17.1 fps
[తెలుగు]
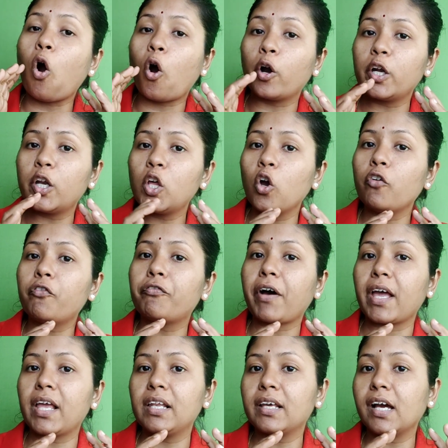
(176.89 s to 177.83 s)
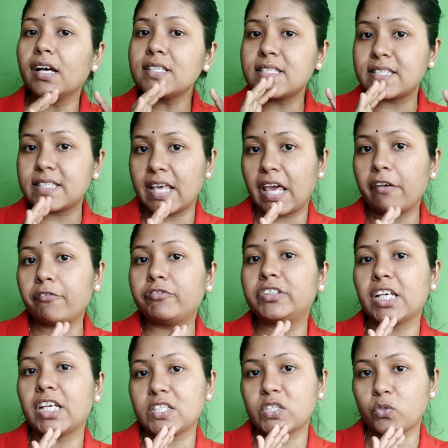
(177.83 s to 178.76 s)
ఆడియో ఫైల్గా సేవ్
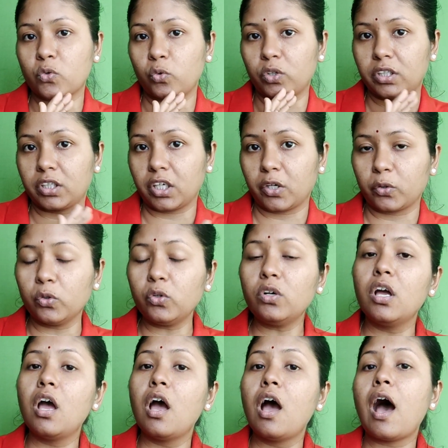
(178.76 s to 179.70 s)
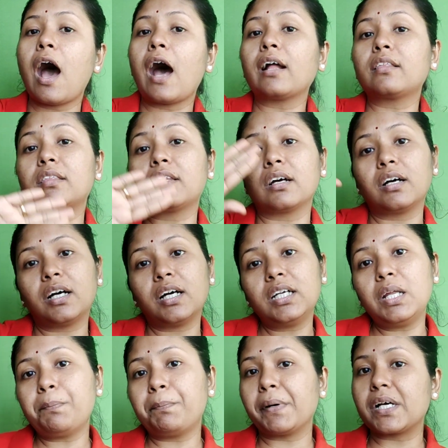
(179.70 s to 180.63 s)
చేసుకుంటారు ఆ
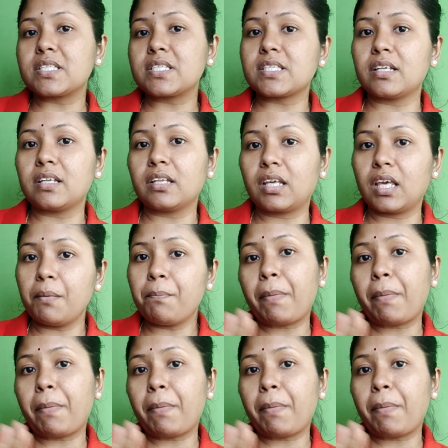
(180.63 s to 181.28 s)
థర్డ్ పర్సన్కి